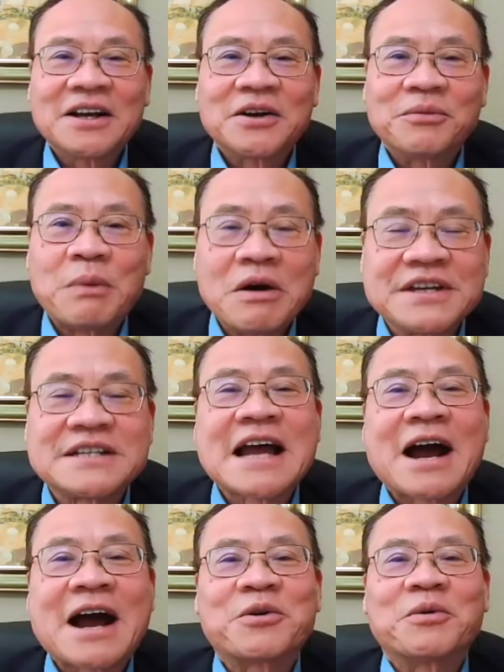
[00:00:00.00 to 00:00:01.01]
bởi vì
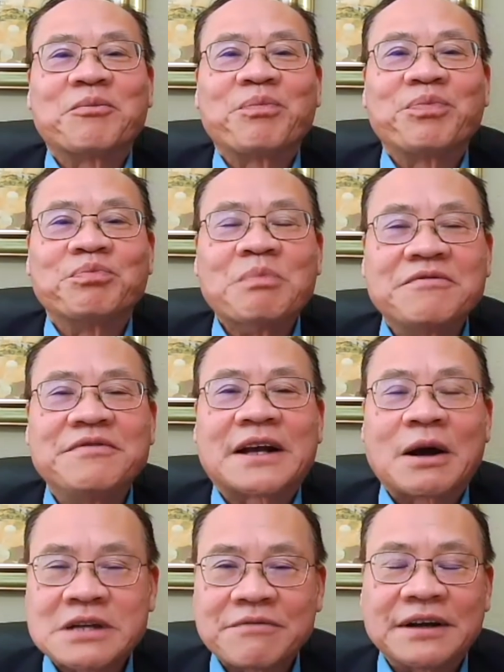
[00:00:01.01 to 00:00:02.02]
sao bởi vì
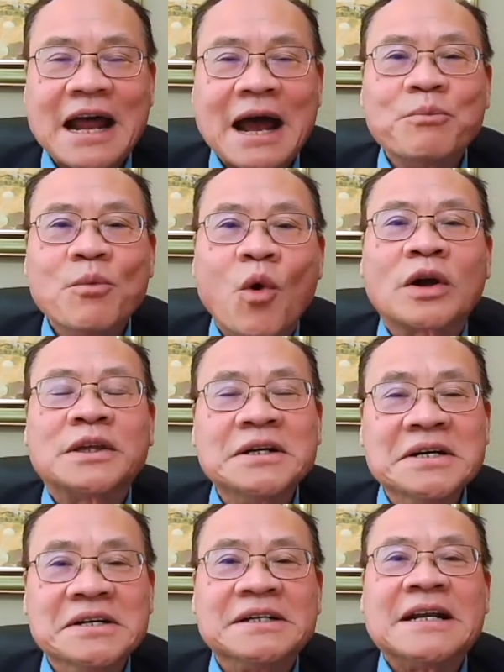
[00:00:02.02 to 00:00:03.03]
cộng sản việt nam buộc
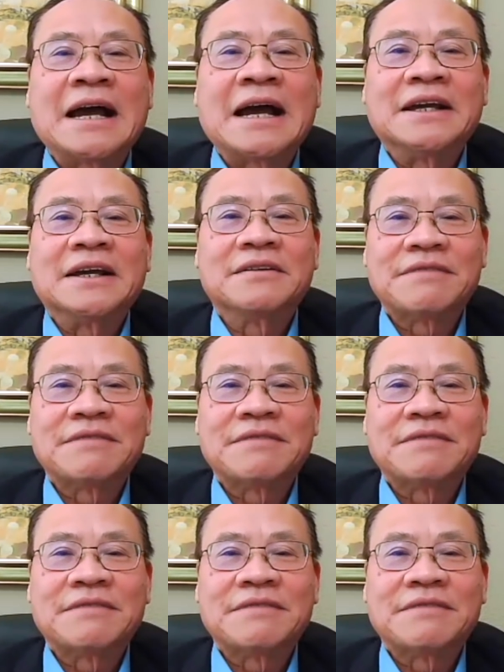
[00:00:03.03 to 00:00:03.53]
những người này